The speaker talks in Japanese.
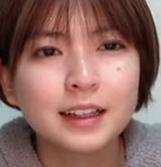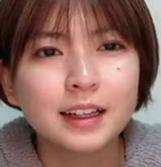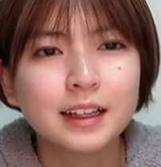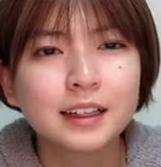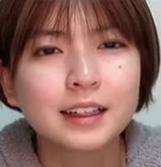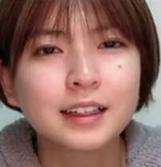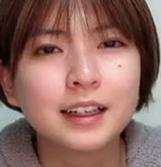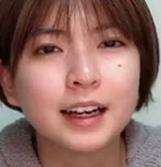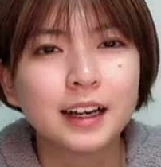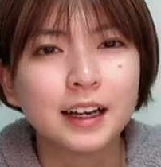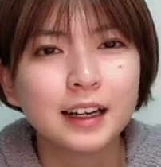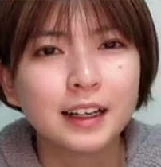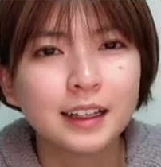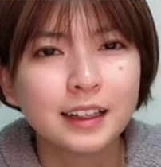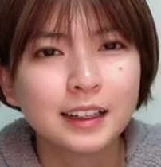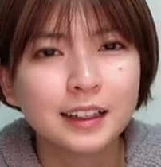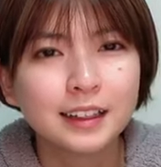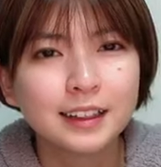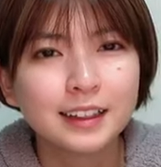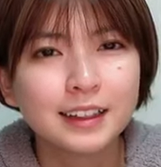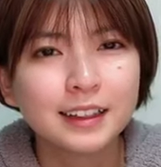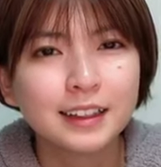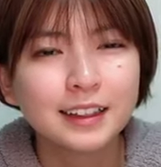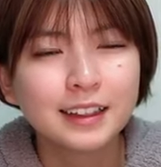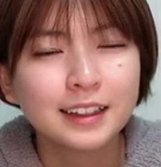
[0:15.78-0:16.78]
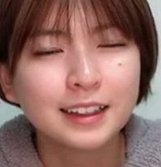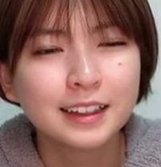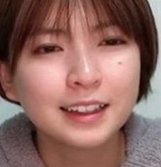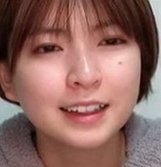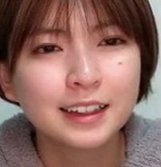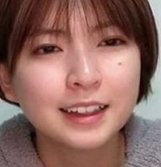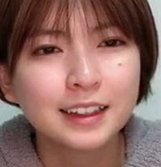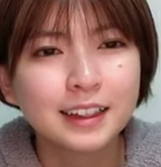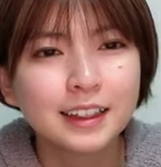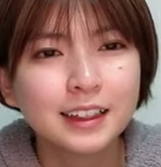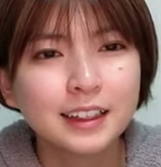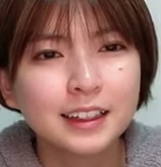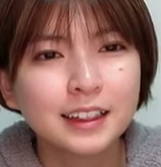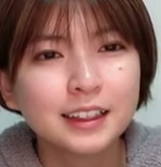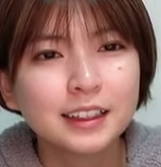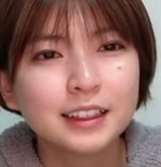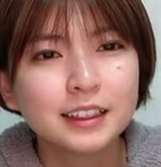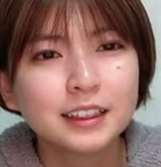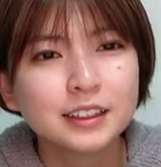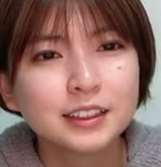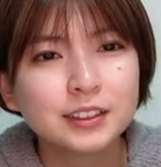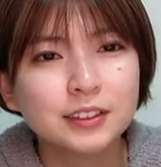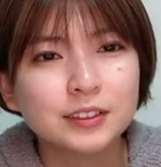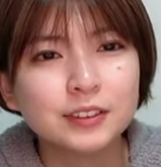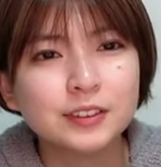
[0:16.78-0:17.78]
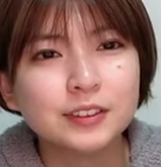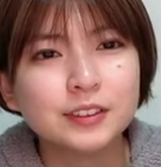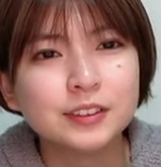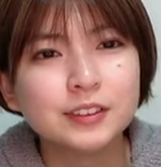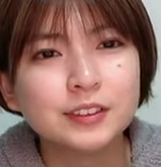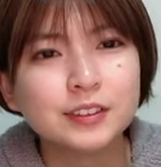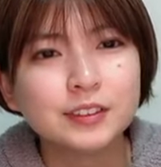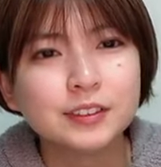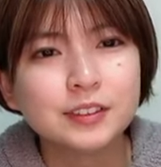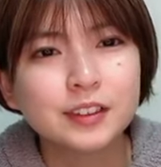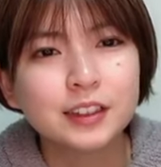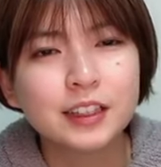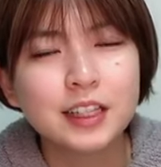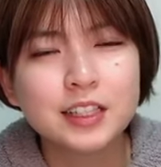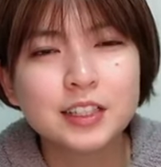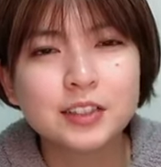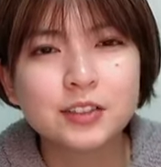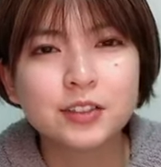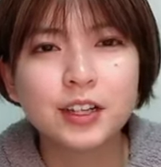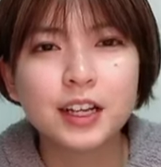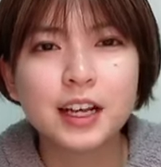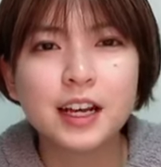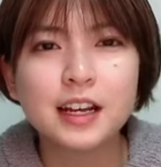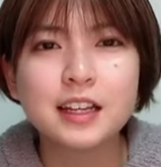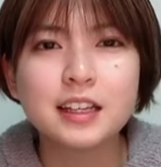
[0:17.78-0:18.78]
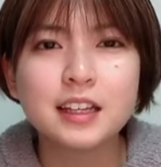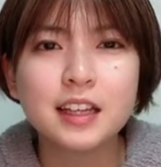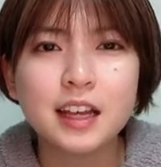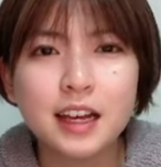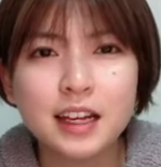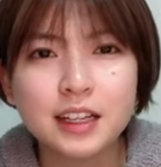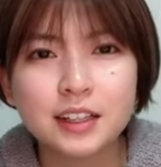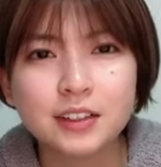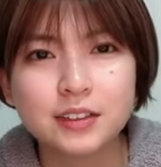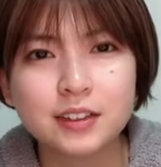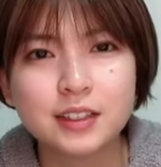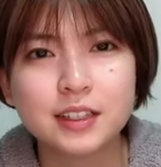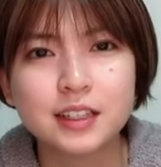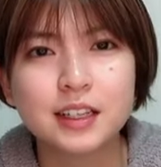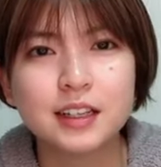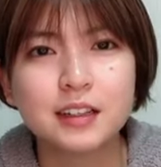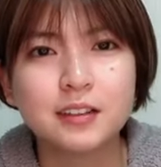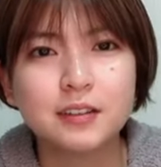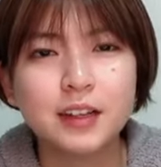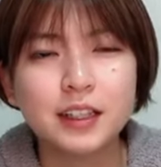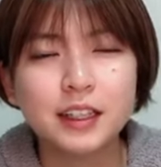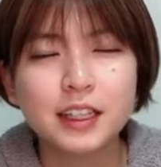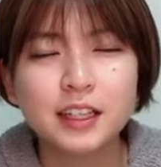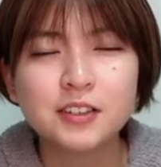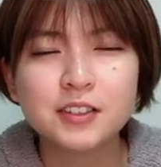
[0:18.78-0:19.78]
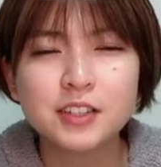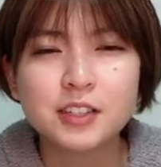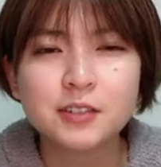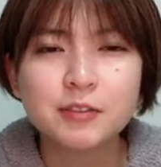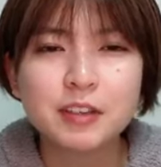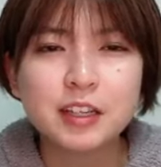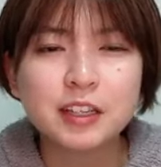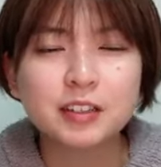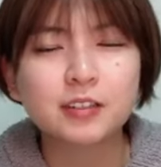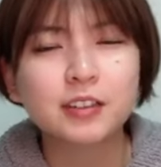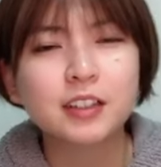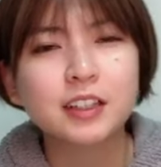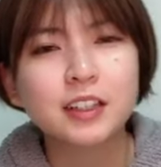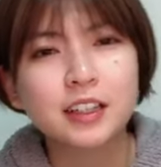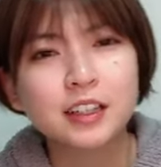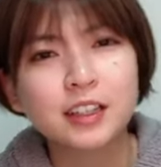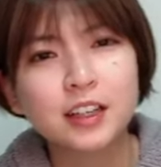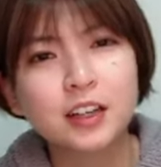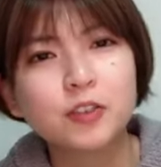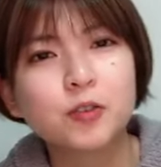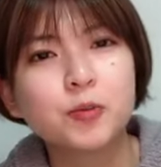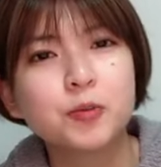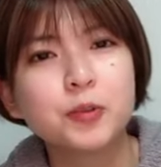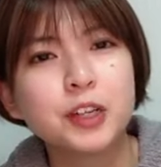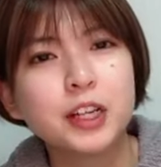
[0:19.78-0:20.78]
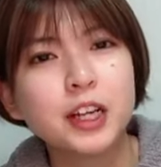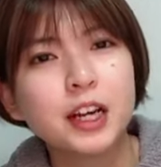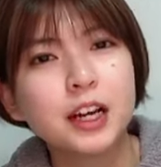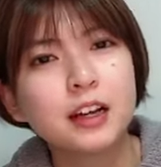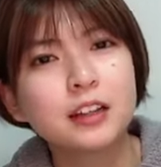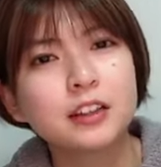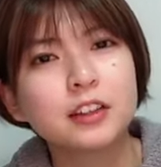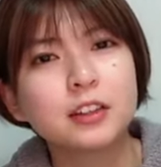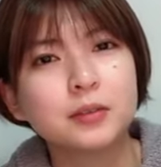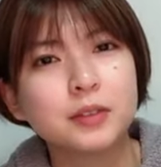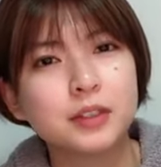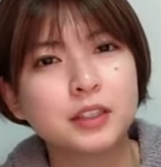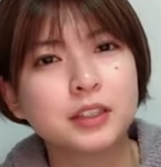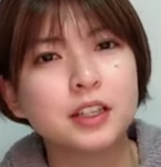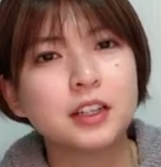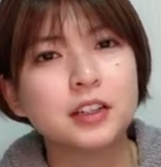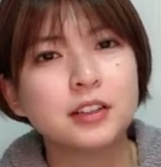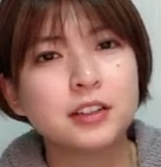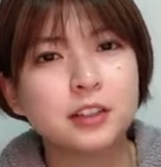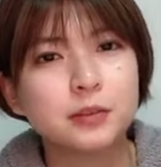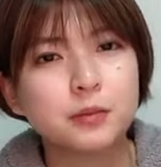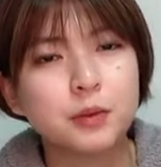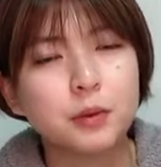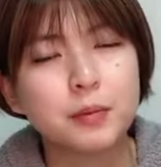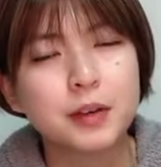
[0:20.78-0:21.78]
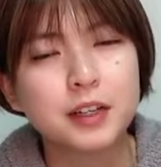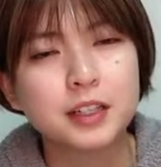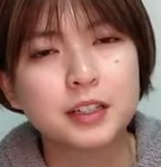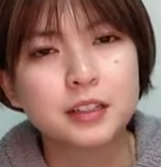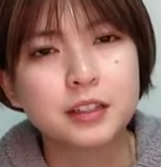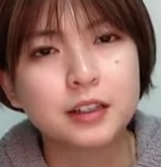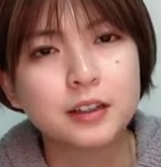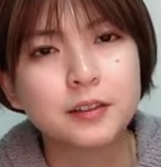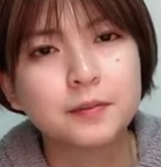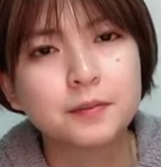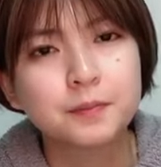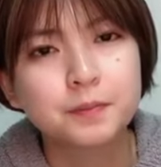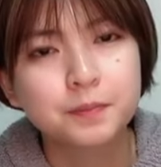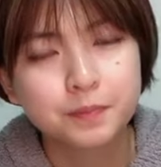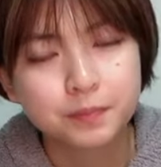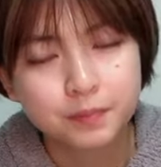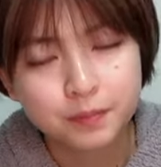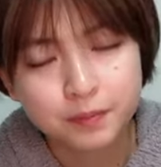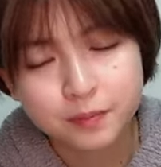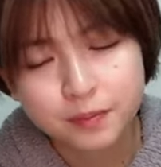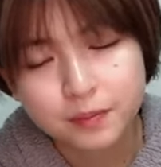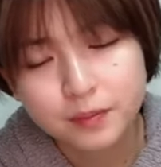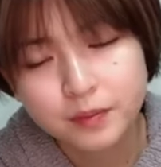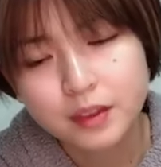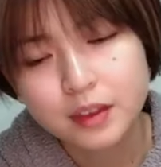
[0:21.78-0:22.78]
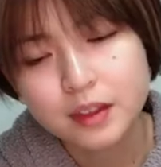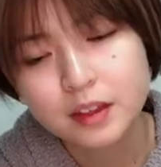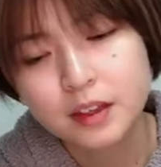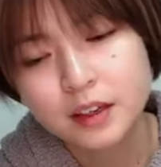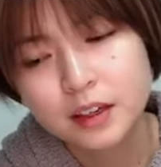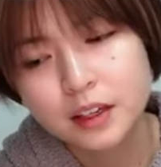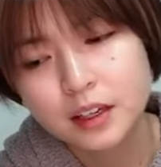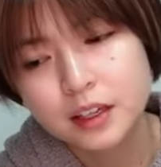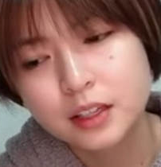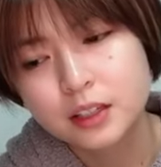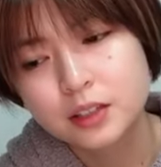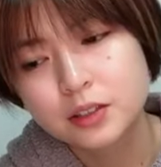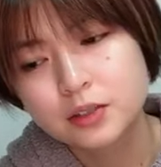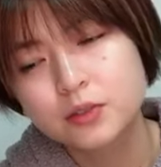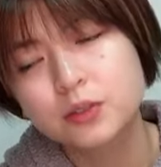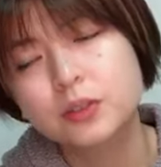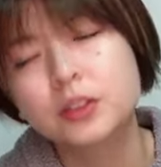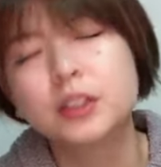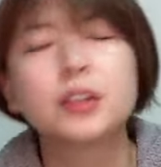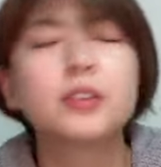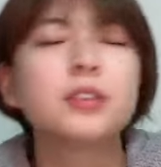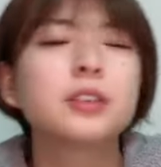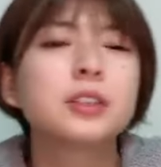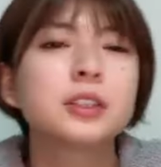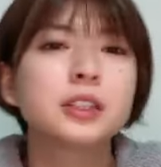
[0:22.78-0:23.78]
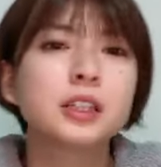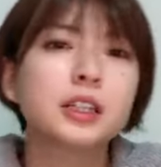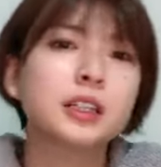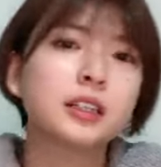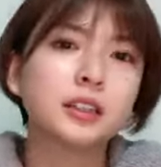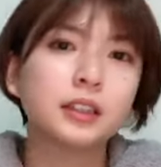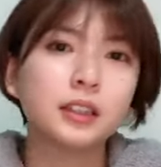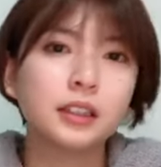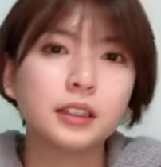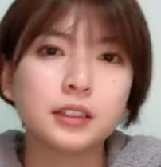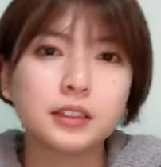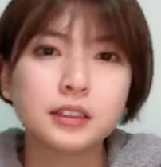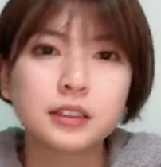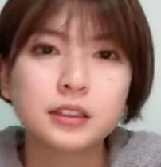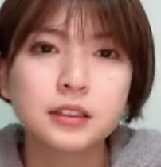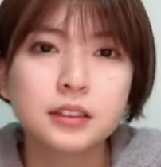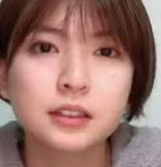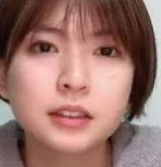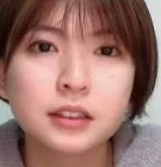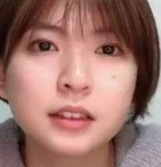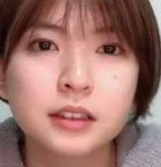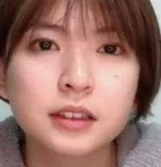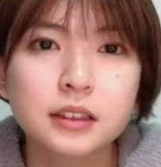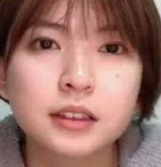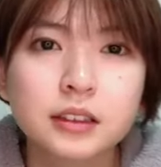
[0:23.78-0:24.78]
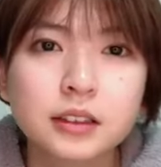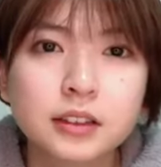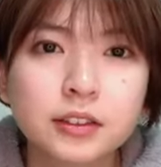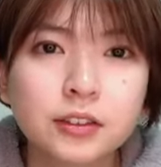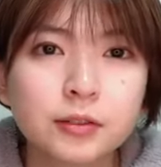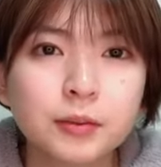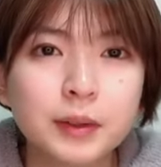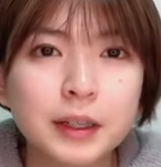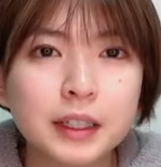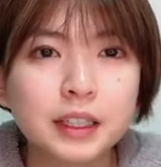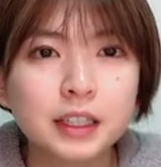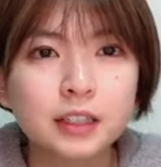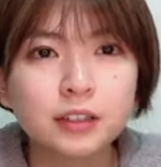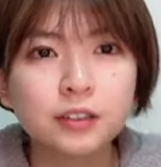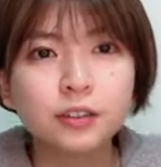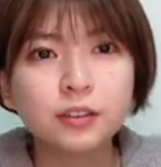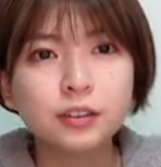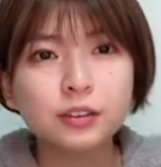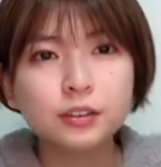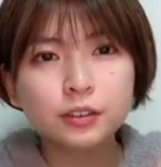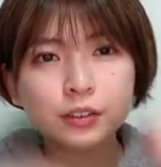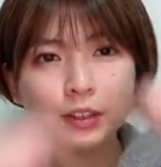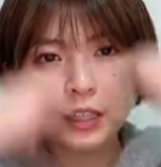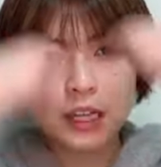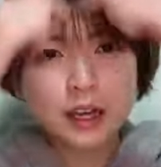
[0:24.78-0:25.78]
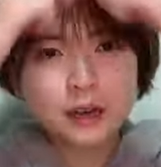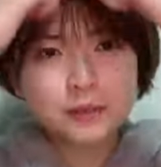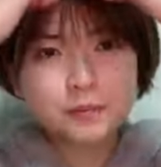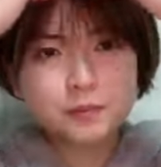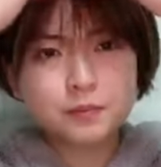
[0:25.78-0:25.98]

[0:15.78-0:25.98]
なんかそう私これやりたいとかさ楽しみとかね結構盛り上がってましたいつにも増してすごい楽しかったですそうまあ昨日のね